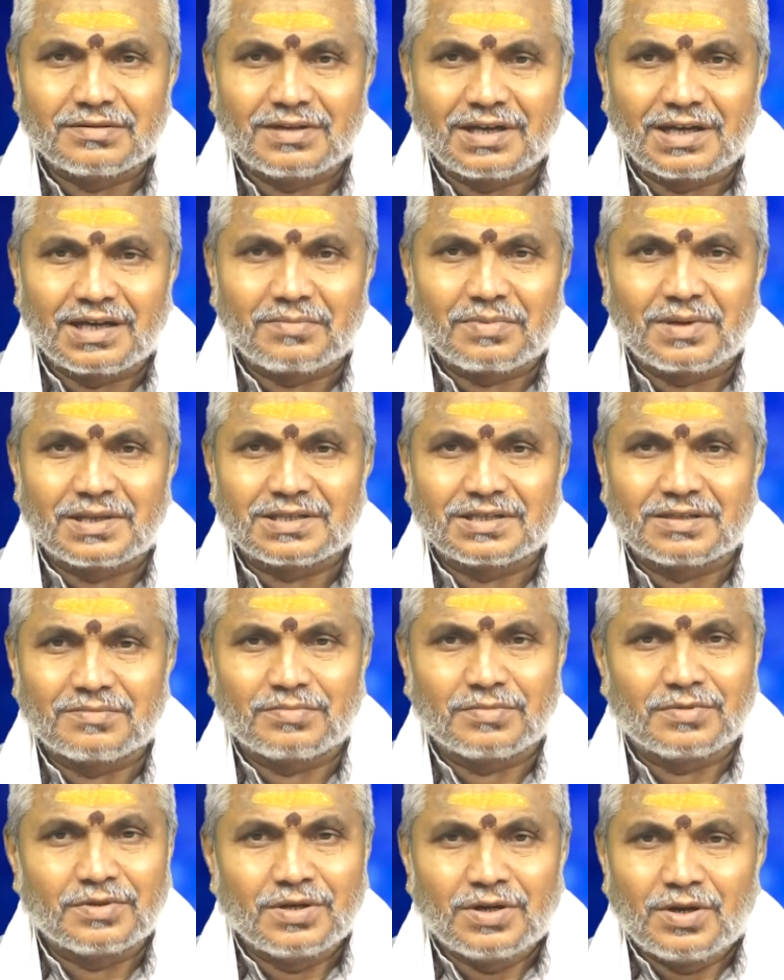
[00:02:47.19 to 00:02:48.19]
అన్నప్రాసనకి
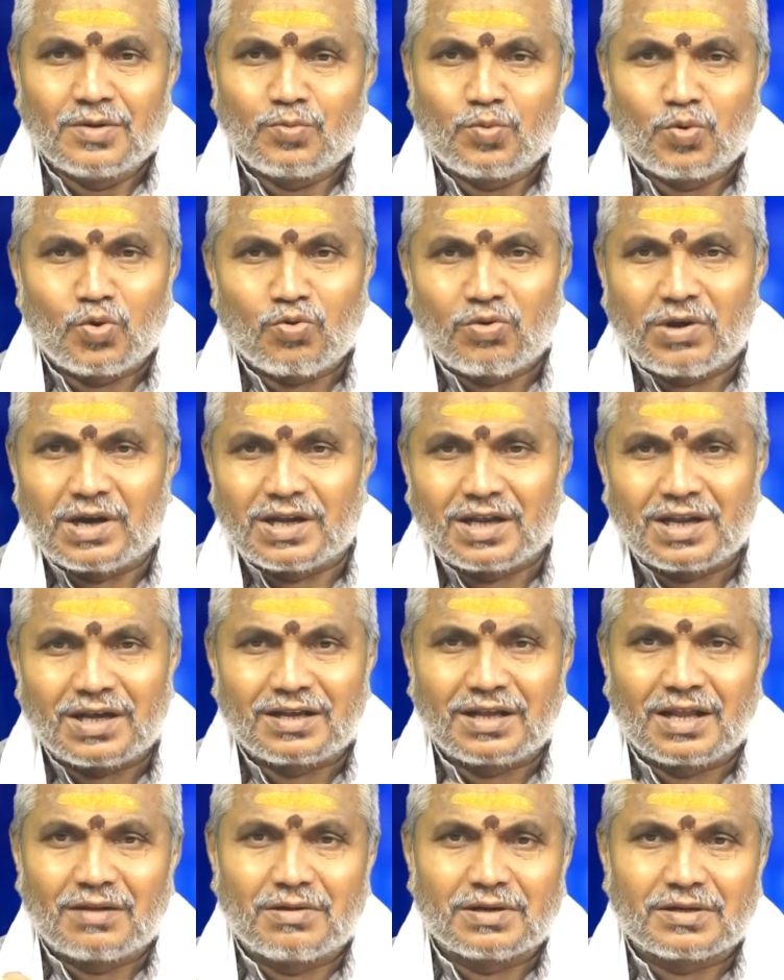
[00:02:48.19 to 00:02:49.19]
పూర్వాహ్న
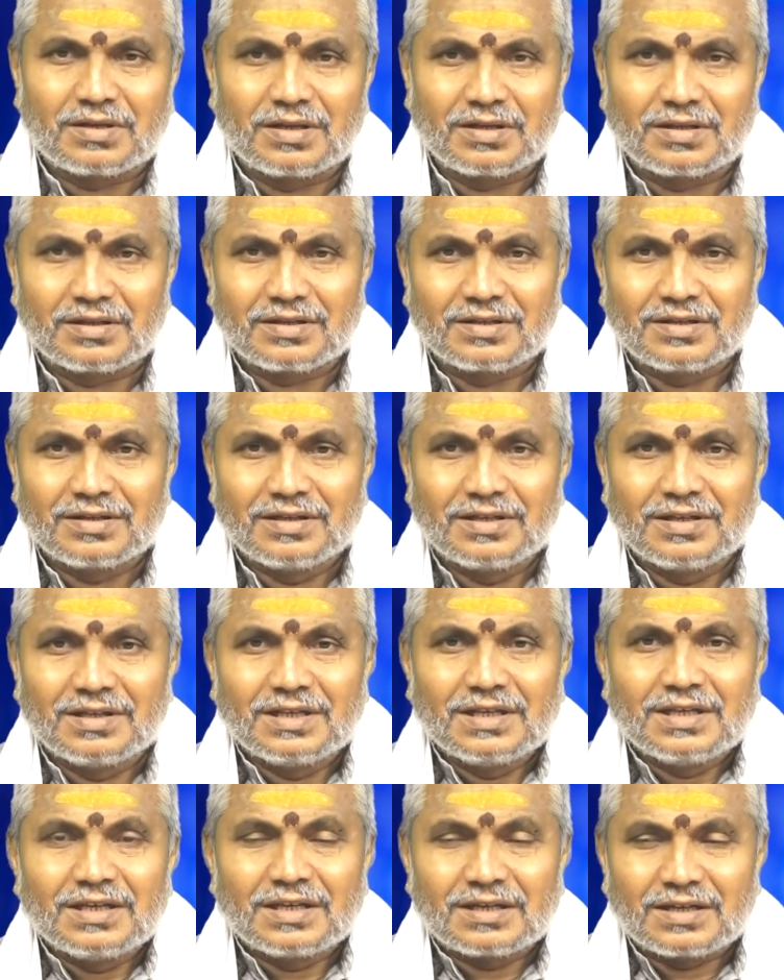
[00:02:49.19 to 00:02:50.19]
లగ్నాలు పెట్టాలి
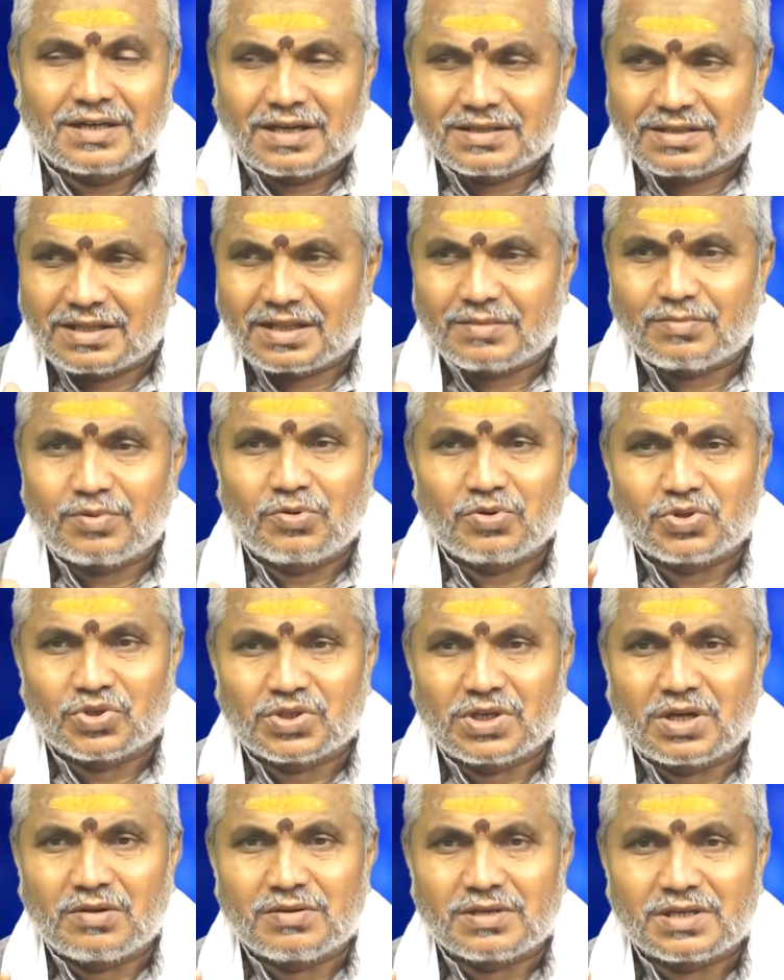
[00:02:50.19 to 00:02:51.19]
ఇట్లాంటి సందర్భం
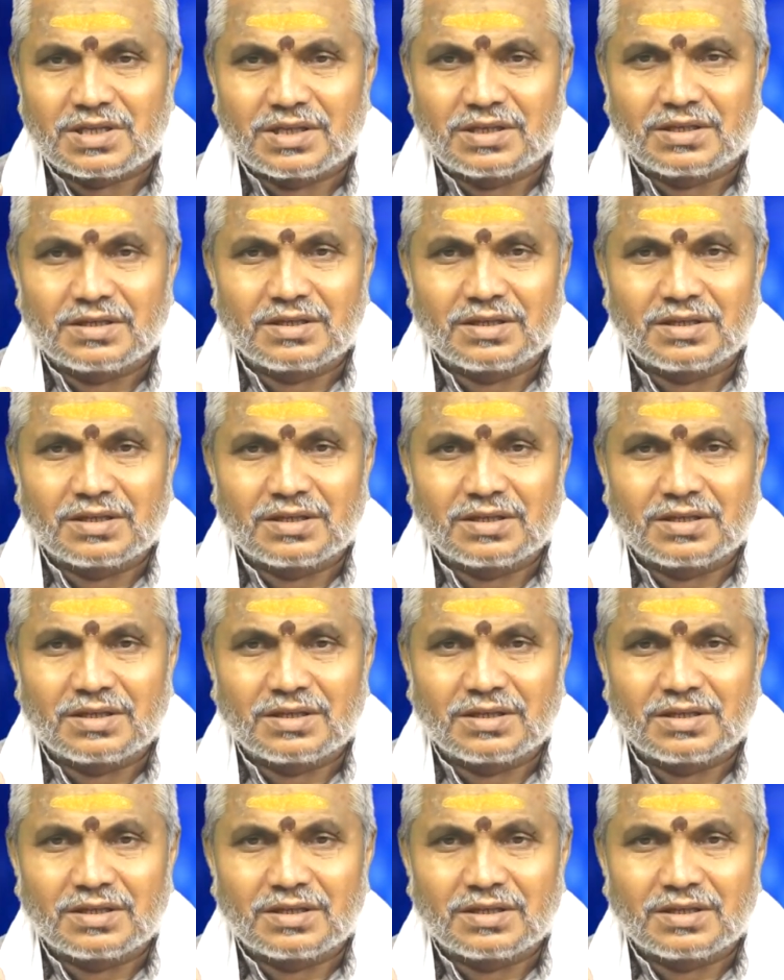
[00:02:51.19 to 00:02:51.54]
వస్తుంది కాబట్టి